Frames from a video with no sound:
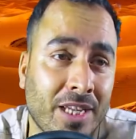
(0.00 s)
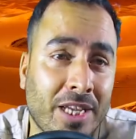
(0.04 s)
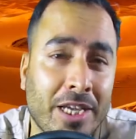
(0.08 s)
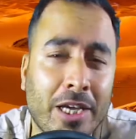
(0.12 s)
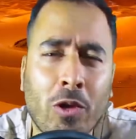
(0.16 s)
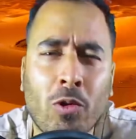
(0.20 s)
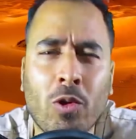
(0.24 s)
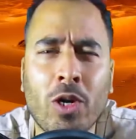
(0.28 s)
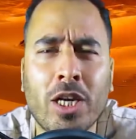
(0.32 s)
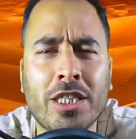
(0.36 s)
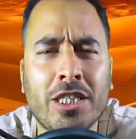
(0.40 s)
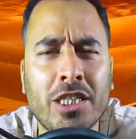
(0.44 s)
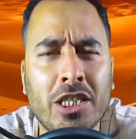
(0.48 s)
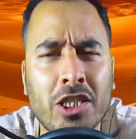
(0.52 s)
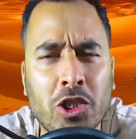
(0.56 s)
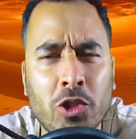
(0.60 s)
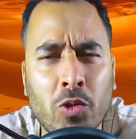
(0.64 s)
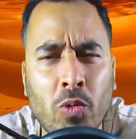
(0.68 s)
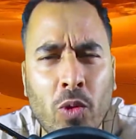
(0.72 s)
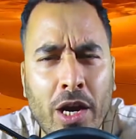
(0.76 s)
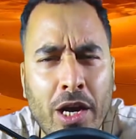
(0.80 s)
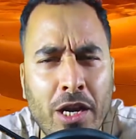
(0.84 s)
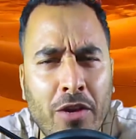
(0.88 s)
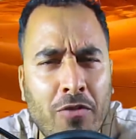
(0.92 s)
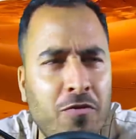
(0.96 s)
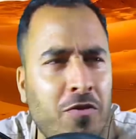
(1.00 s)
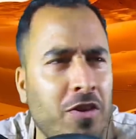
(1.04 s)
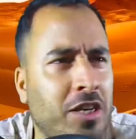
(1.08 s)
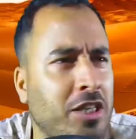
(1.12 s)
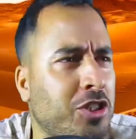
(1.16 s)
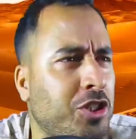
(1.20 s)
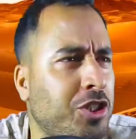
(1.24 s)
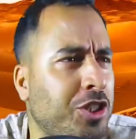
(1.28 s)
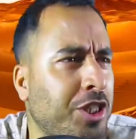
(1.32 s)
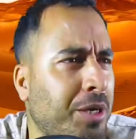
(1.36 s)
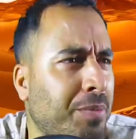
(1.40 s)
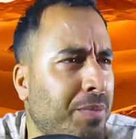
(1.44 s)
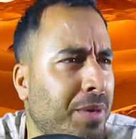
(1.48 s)
قال لك غادي يجيو 2000
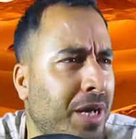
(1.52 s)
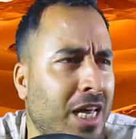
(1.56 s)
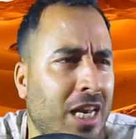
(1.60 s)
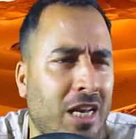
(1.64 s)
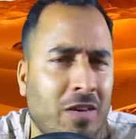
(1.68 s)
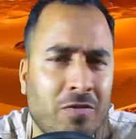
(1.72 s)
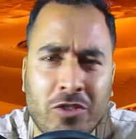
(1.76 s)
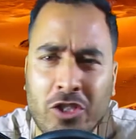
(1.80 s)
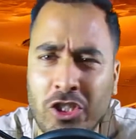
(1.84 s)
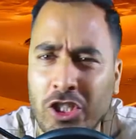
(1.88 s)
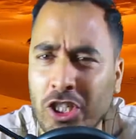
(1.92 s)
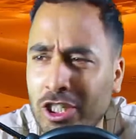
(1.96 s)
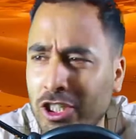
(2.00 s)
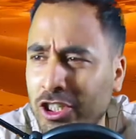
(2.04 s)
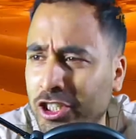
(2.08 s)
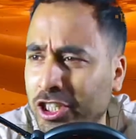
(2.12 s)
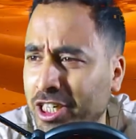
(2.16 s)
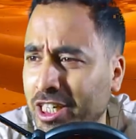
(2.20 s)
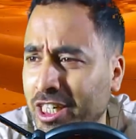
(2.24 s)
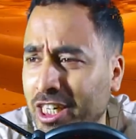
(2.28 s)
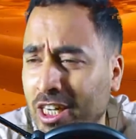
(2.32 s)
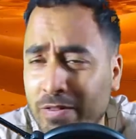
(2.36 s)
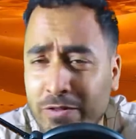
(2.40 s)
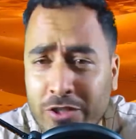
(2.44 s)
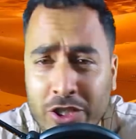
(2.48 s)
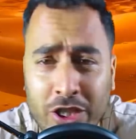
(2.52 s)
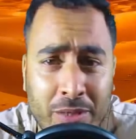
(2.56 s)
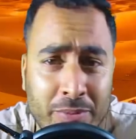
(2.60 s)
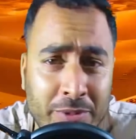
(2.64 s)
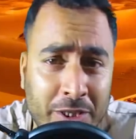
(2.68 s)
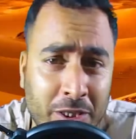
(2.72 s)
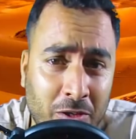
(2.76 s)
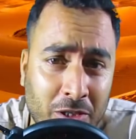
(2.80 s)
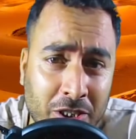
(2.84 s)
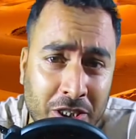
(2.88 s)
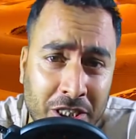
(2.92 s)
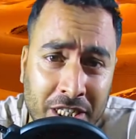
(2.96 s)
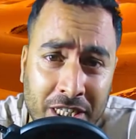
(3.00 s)
تجي 4000 تجي 20000 تجي
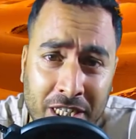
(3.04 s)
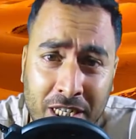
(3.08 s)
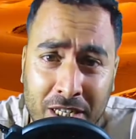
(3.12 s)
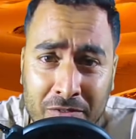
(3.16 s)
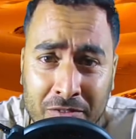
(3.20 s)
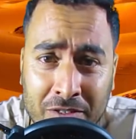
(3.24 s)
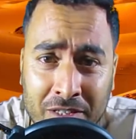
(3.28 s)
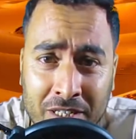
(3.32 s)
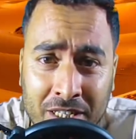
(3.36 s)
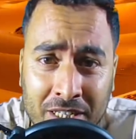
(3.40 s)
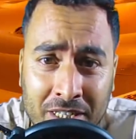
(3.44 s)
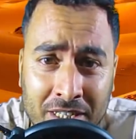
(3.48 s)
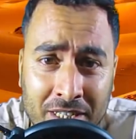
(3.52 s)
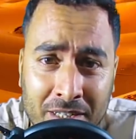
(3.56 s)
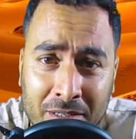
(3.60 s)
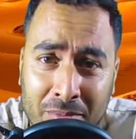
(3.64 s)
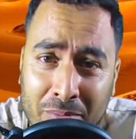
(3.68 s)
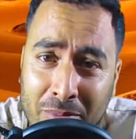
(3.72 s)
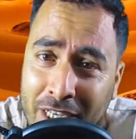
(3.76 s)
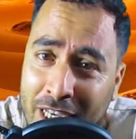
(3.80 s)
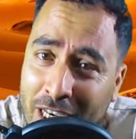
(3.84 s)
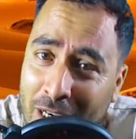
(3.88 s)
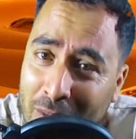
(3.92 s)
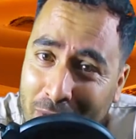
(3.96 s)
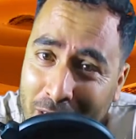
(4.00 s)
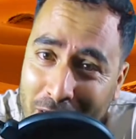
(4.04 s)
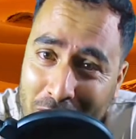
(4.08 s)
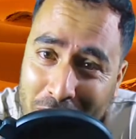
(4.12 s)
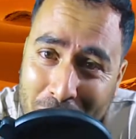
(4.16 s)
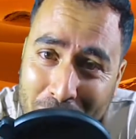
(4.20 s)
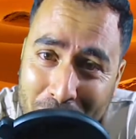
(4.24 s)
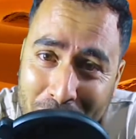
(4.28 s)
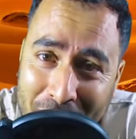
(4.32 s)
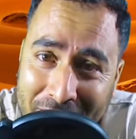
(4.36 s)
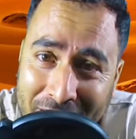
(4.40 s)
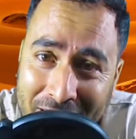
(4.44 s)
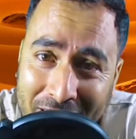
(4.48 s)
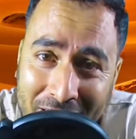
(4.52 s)
25000 ما كاملاش
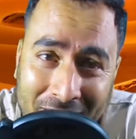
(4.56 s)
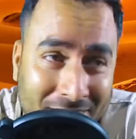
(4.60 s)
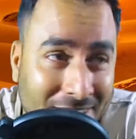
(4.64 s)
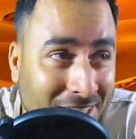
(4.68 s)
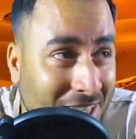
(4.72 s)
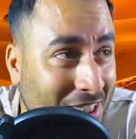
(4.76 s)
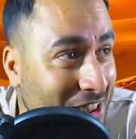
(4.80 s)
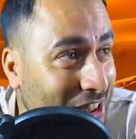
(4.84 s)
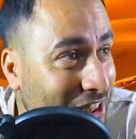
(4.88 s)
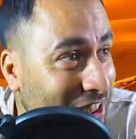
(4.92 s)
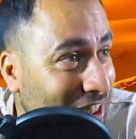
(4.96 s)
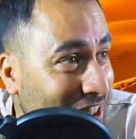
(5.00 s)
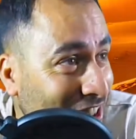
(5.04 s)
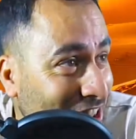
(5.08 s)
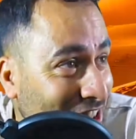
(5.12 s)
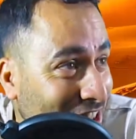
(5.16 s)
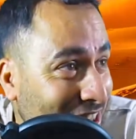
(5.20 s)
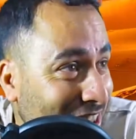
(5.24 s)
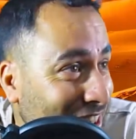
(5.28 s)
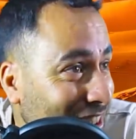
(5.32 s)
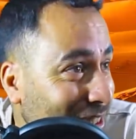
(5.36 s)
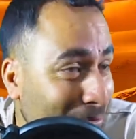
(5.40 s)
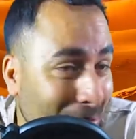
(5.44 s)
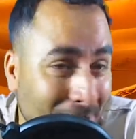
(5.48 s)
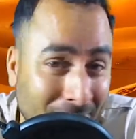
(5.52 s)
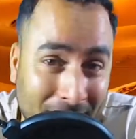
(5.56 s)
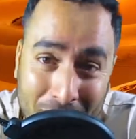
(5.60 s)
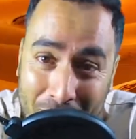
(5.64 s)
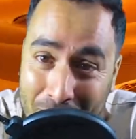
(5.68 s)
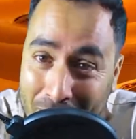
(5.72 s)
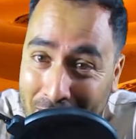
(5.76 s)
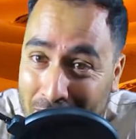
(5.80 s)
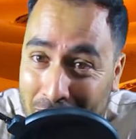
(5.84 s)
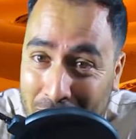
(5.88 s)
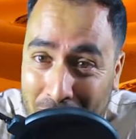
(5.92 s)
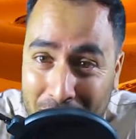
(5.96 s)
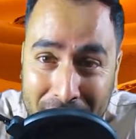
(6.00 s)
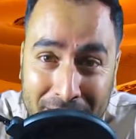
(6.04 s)
100 داك الشيء اللي شفت انا ما
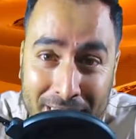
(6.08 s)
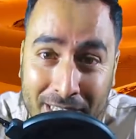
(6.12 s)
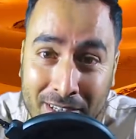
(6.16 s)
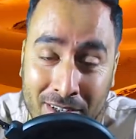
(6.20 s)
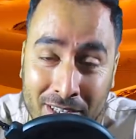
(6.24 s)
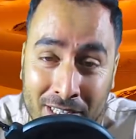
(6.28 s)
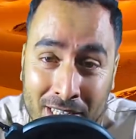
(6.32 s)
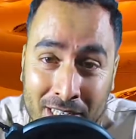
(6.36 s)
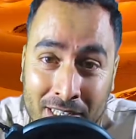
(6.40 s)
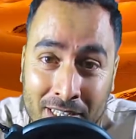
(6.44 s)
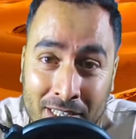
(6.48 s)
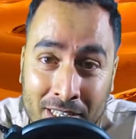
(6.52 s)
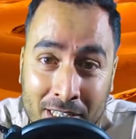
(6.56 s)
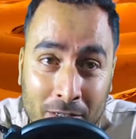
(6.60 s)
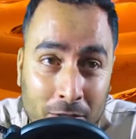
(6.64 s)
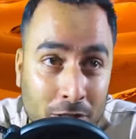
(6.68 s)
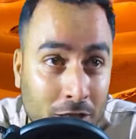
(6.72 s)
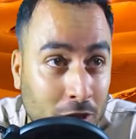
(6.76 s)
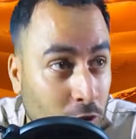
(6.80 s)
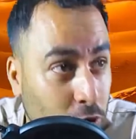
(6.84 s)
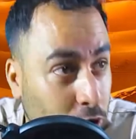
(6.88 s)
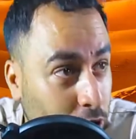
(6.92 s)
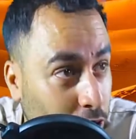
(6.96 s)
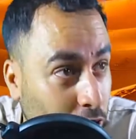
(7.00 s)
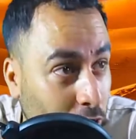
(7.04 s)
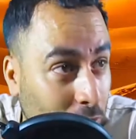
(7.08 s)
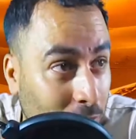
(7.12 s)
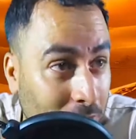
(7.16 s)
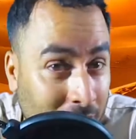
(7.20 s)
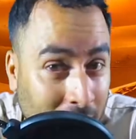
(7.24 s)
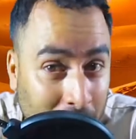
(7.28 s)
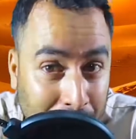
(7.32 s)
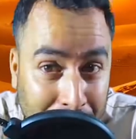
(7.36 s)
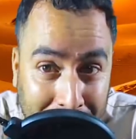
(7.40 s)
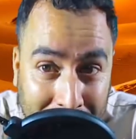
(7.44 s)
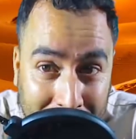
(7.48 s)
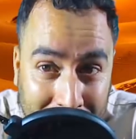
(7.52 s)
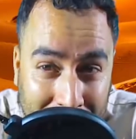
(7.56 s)
كاملاش 100 كتشدهم
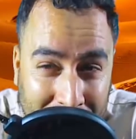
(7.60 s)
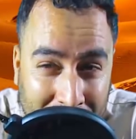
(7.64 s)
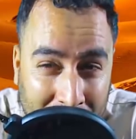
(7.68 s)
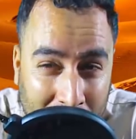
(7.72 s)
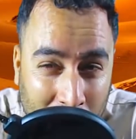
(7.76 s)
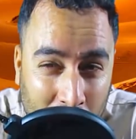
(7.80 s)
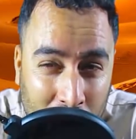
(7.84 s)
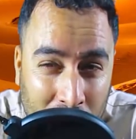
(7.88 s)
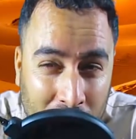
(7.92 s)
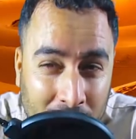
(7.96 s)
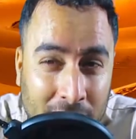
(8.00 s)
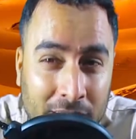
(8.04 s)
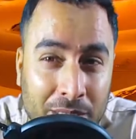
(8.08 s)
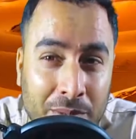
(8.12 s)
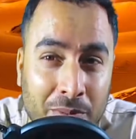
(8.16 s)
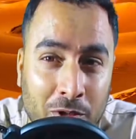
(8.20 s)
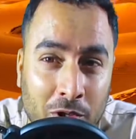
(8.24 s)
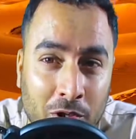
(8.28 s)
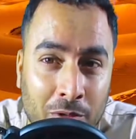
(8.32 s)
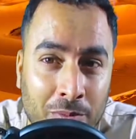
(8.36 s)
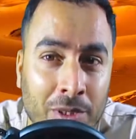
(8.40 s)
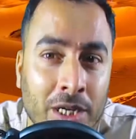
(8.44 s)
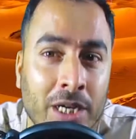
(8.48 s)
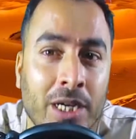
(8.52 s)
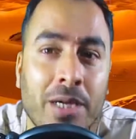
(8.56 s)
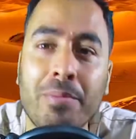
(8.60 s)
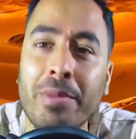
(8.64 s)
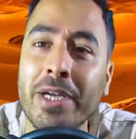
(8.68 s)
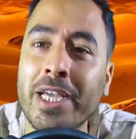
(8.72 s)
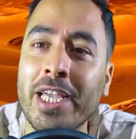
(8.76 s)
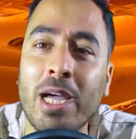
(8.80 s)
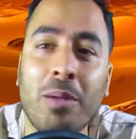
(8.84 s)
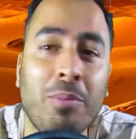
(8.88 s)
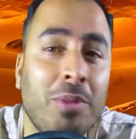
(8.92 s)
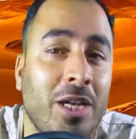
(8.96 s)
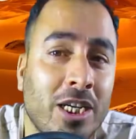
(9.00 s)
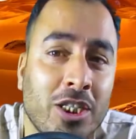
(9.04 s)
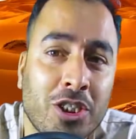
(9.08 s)
الكاميرا كنحاول نحسبهم ما
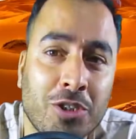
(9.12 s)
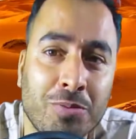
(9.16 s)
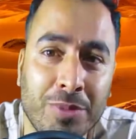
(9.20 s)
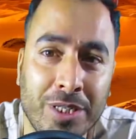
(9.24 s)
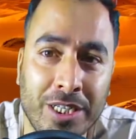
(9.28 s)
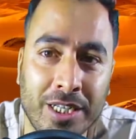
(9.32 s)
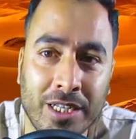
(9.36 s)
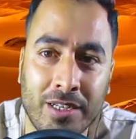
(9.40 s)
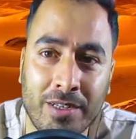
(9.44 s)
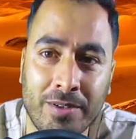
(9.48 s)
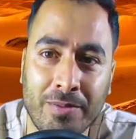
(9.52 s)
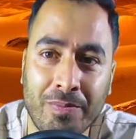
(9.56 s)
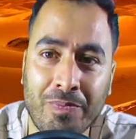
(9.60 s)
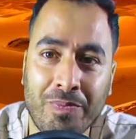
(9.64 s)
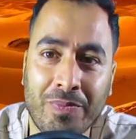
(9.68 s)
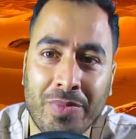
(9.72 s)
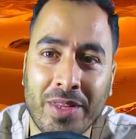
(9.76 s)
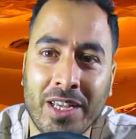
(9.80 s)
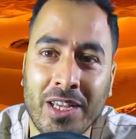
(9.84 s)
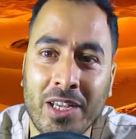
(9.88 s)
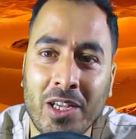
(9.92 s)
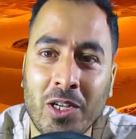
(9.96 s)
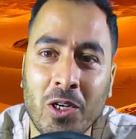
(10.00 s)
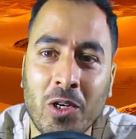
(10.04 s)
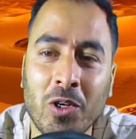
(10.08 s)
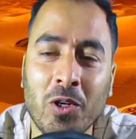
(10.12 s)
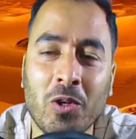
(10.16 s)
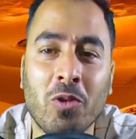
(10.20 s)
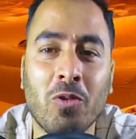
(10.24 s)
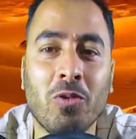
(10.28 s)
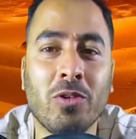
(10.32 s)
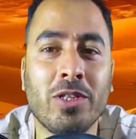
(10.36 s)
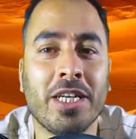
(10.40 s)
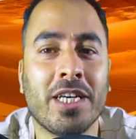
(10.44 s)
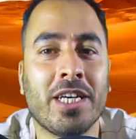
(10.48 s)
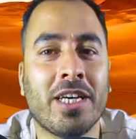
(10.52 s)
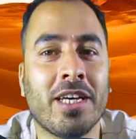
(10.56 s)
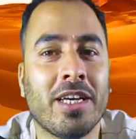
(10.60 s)
كاملاش 100
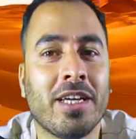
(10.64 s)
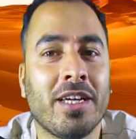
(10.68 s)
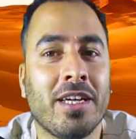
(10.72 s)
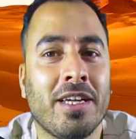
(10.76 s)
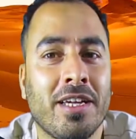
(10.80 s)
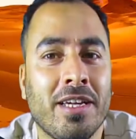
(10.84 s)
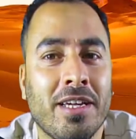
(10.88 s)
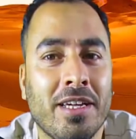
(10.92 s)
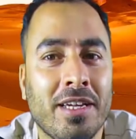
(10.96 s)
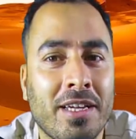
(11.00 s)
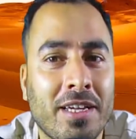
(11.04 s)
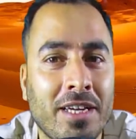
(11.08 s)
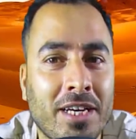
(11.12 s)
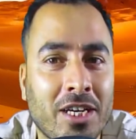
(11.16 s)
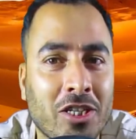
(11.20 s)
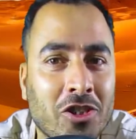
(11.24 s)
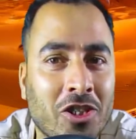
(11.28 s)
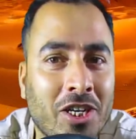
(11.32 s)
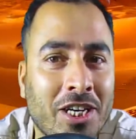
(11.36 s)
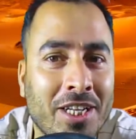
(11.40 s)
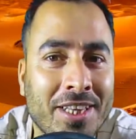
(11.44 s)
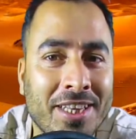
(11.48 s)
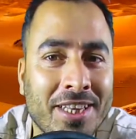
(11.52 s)
وديك 10 آه،